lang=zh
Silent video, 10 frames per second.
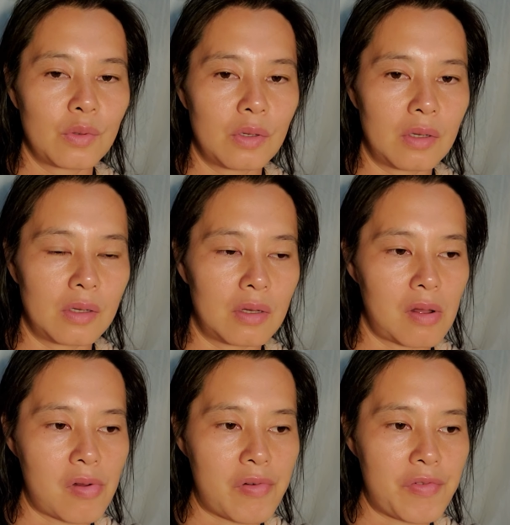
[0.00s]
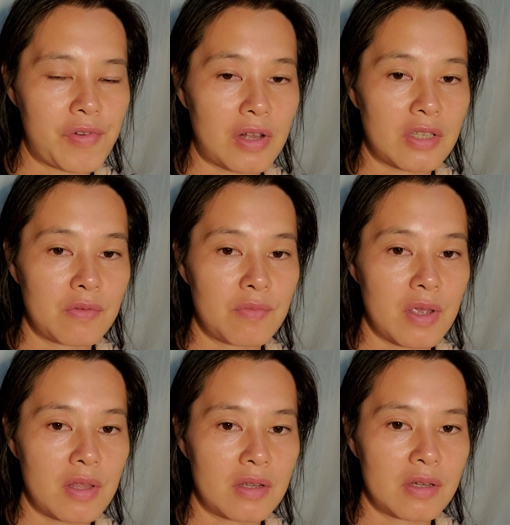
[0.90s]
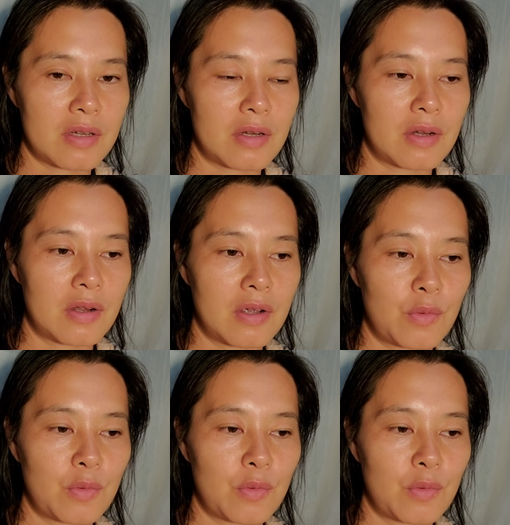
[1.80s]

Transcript: 嗯，法性变的是